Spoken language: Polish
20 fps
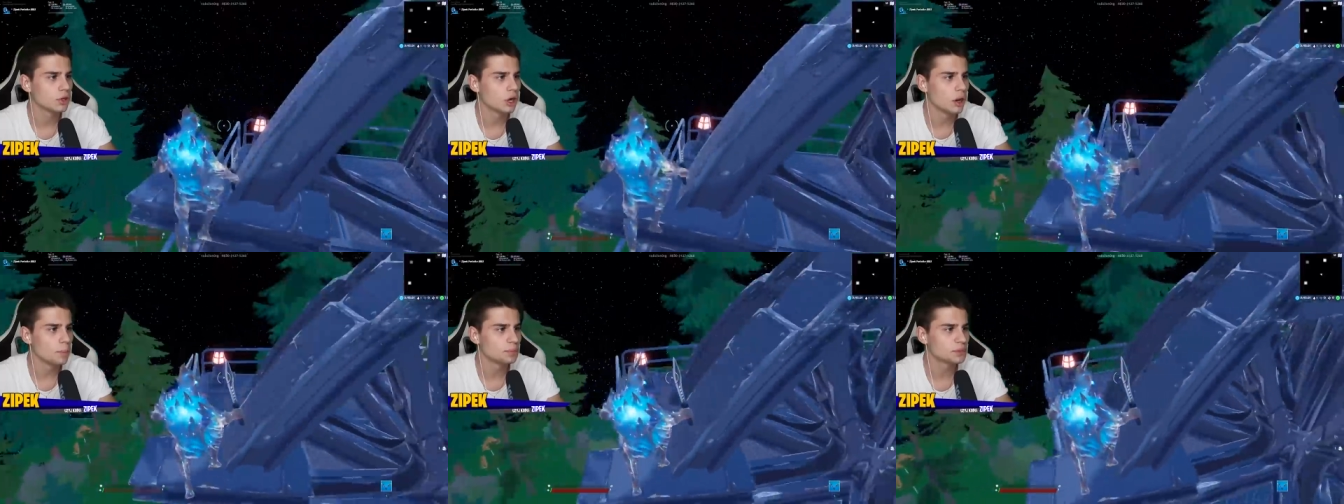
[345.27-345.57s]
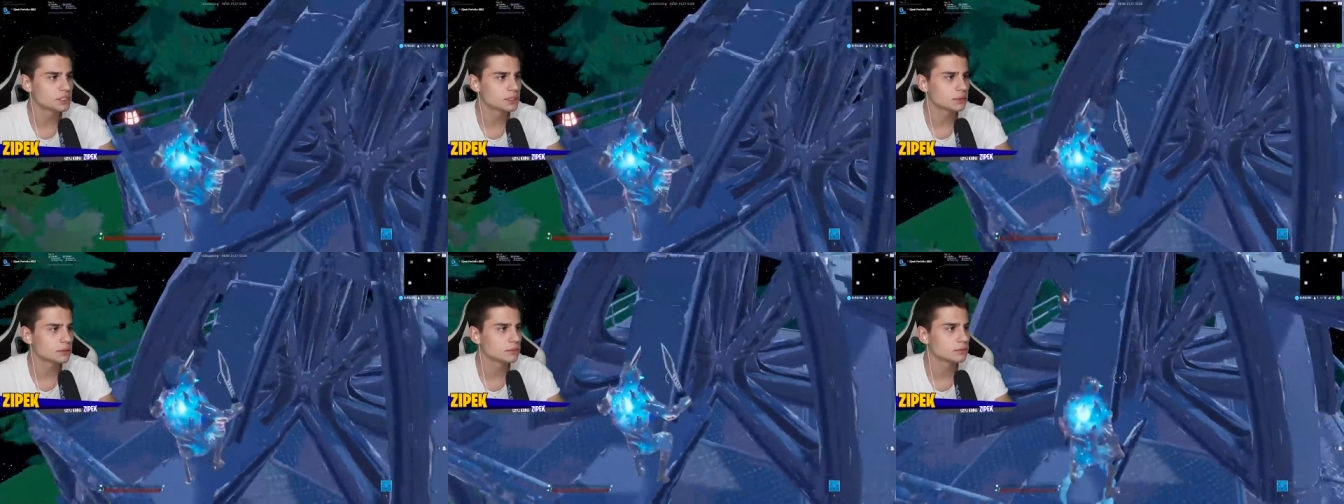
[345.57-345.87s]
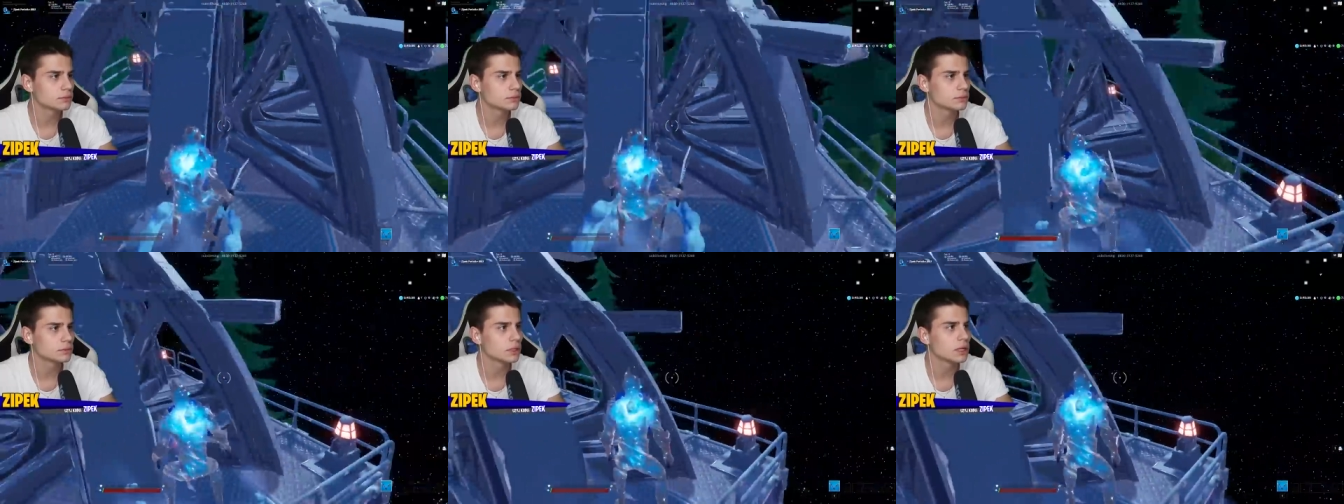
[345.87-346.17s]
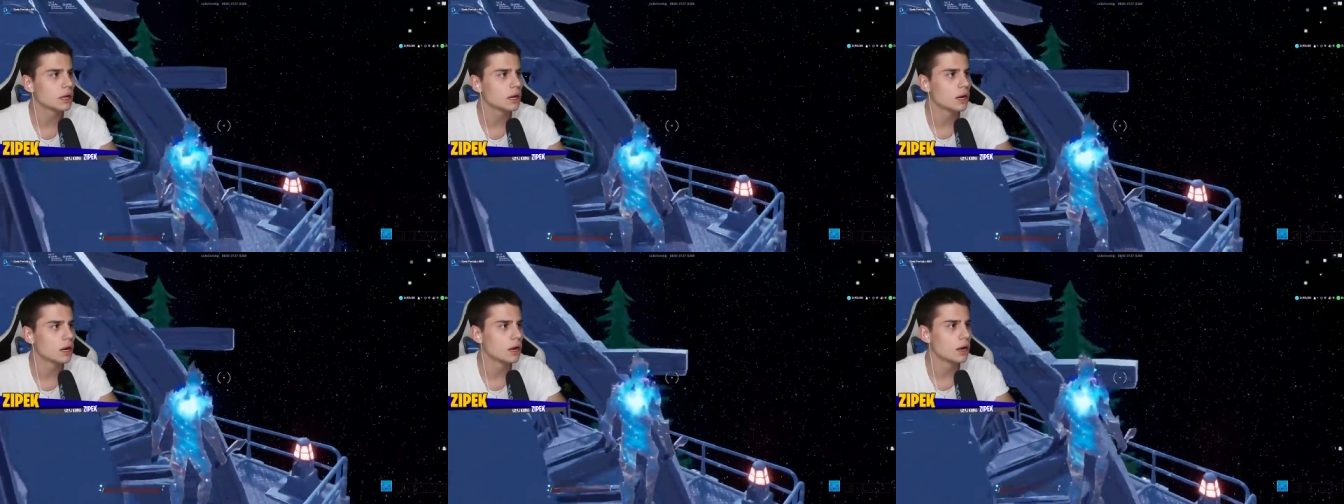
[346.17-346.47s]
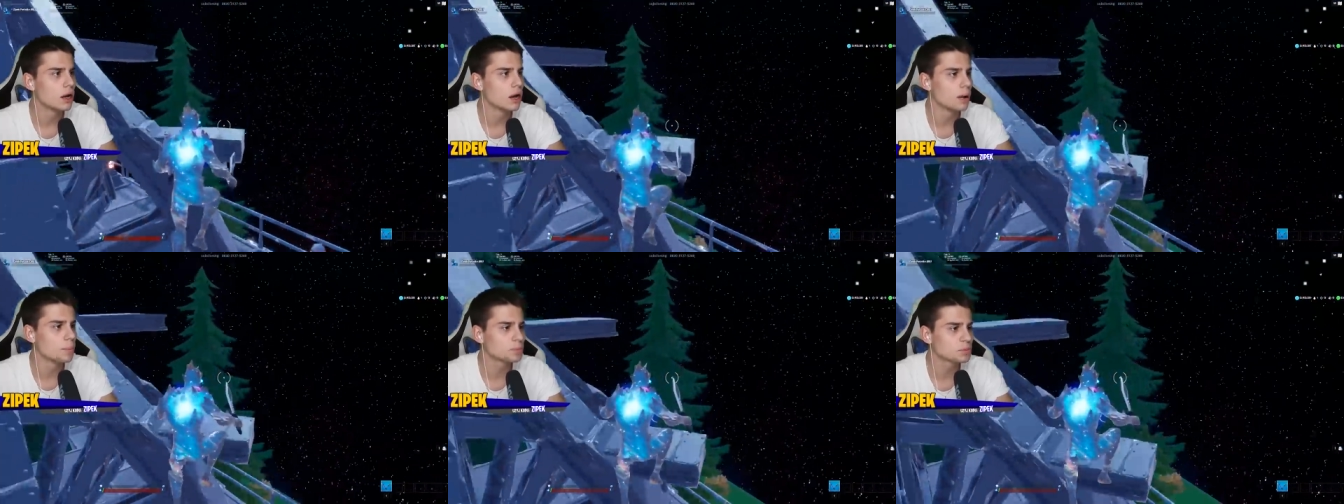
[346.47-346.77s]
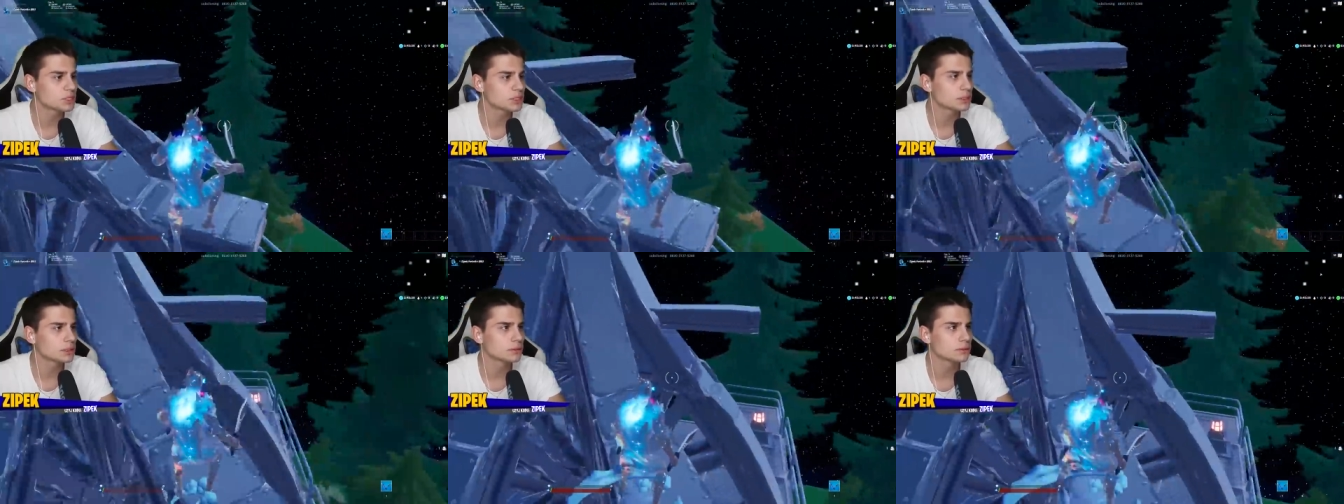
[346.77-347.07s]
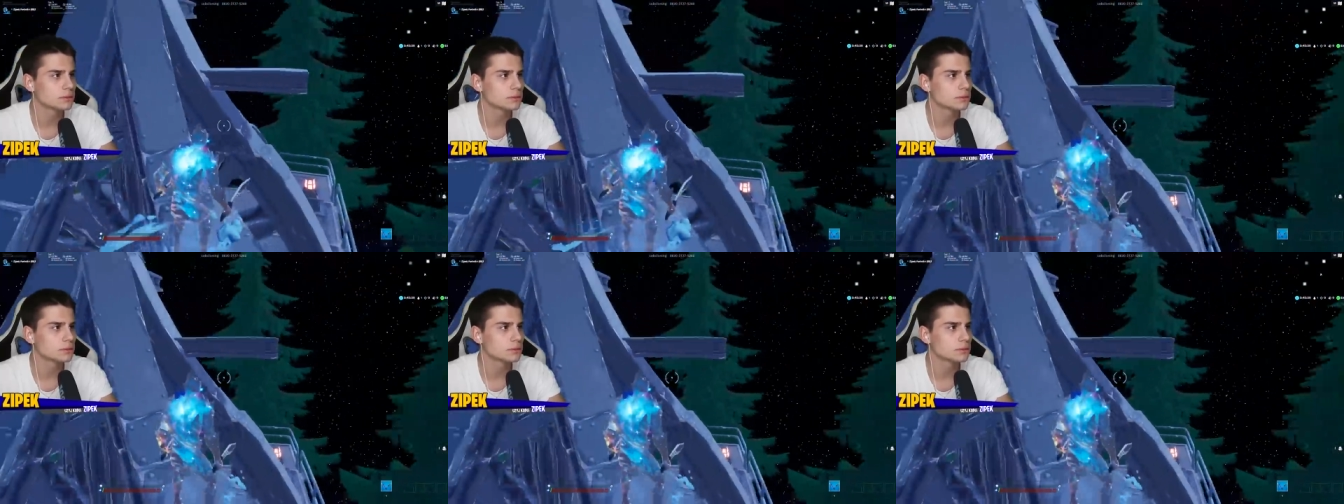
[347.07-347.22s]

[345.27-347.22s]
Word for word: Hops! Hops!